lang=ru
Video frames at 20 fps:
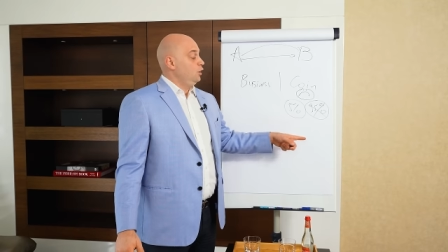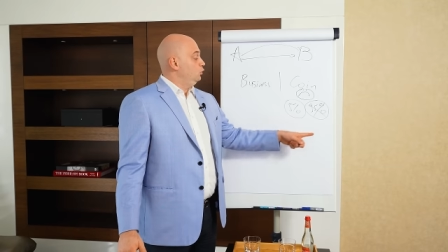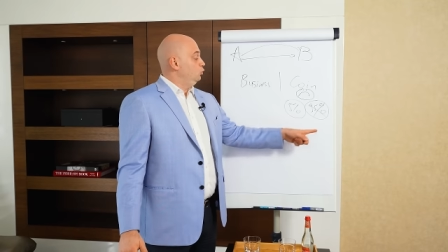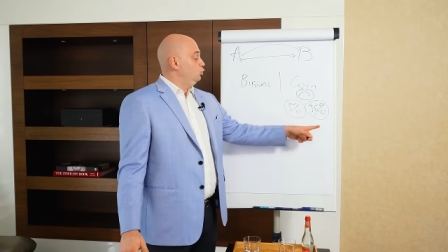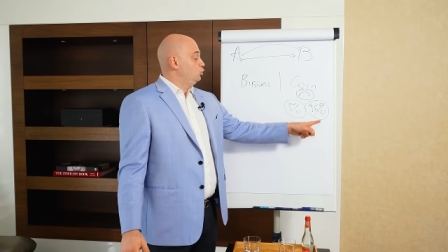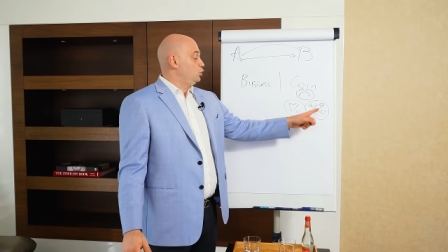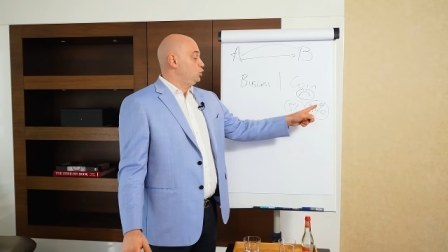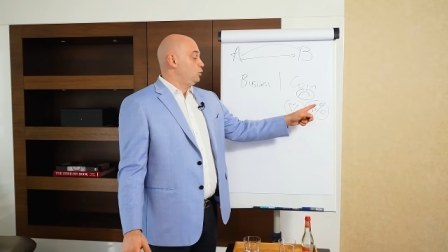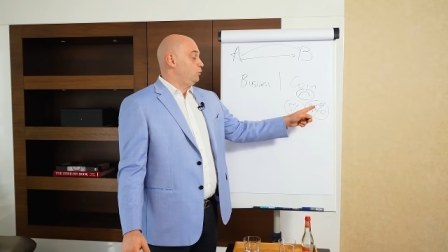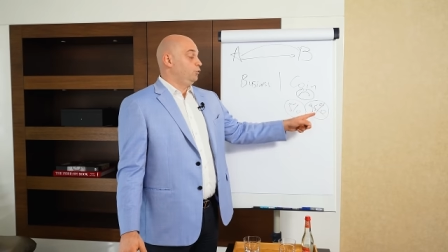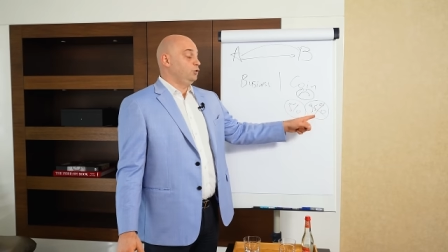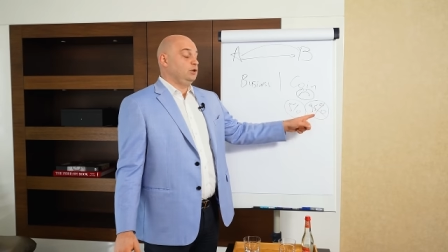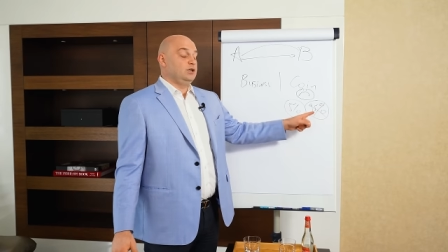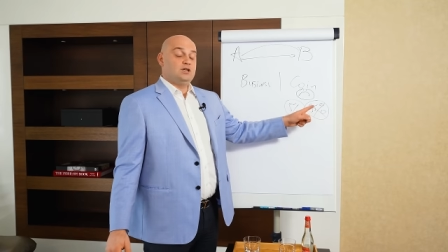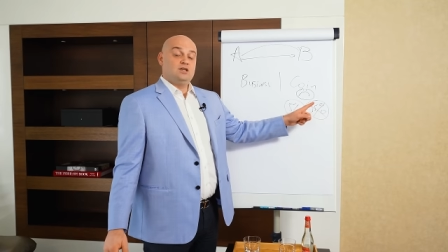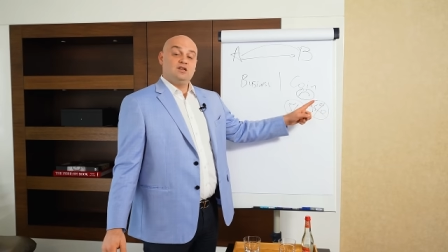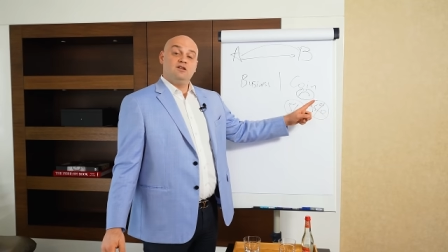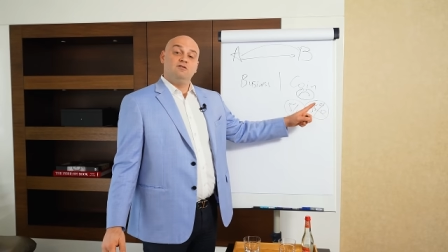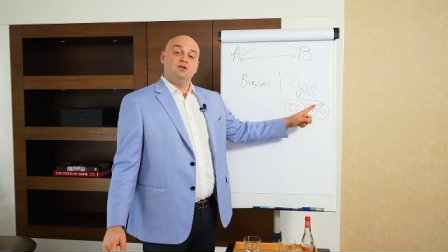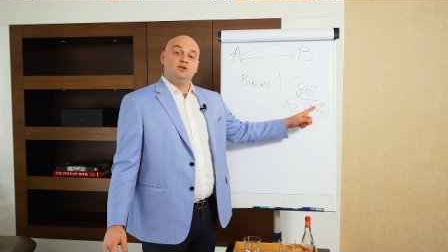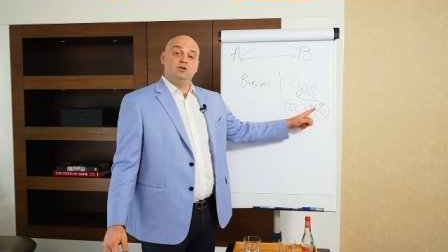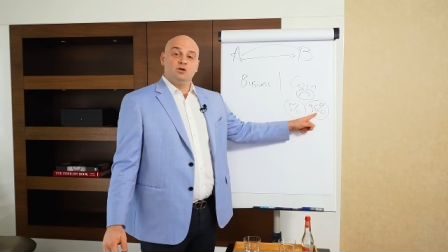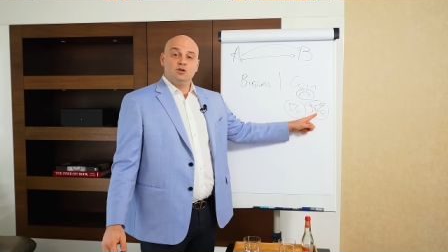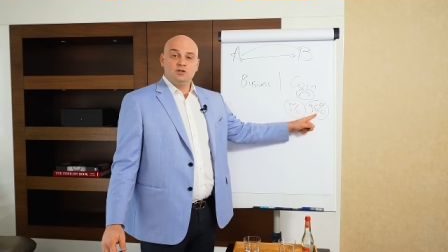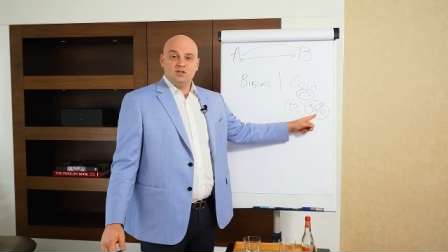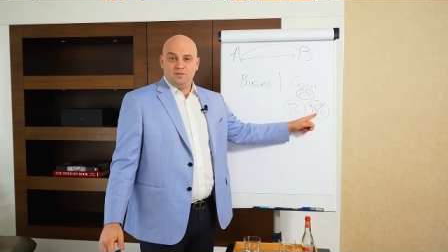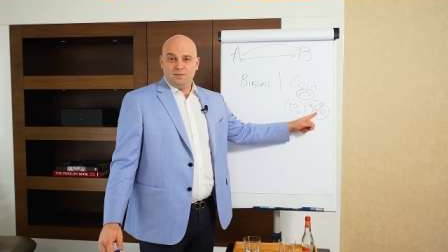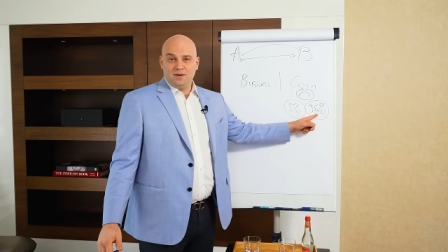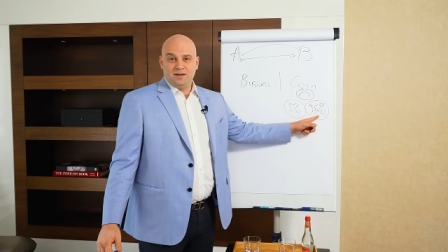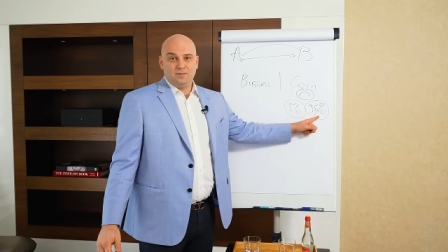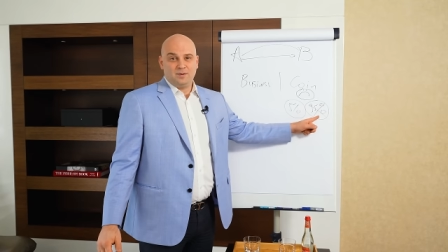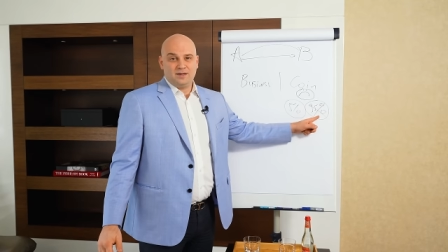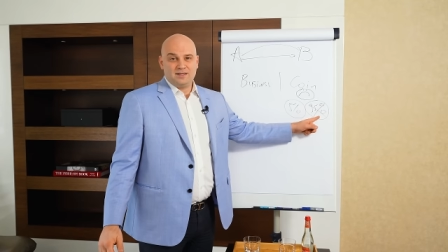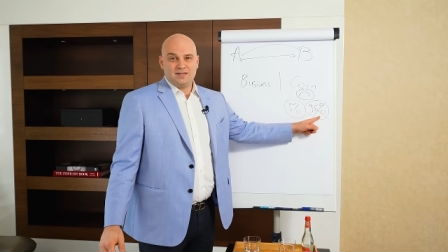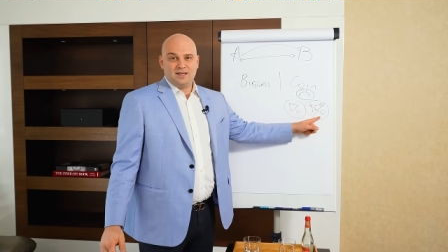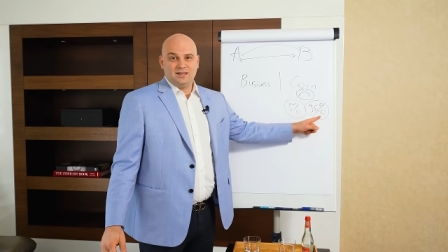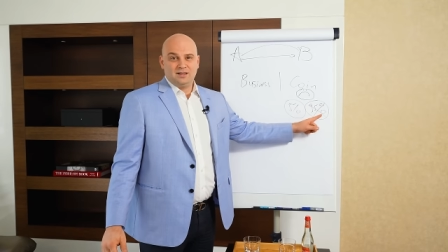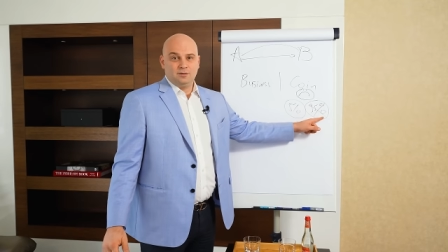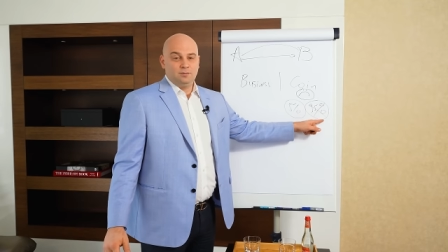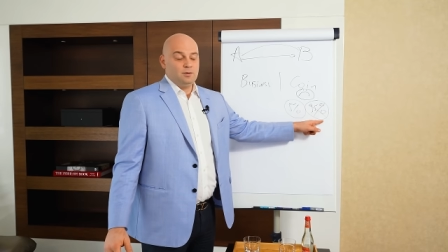нужно, чтобы вот эти
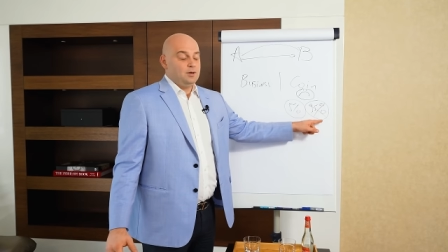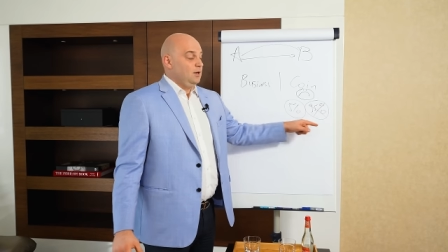95%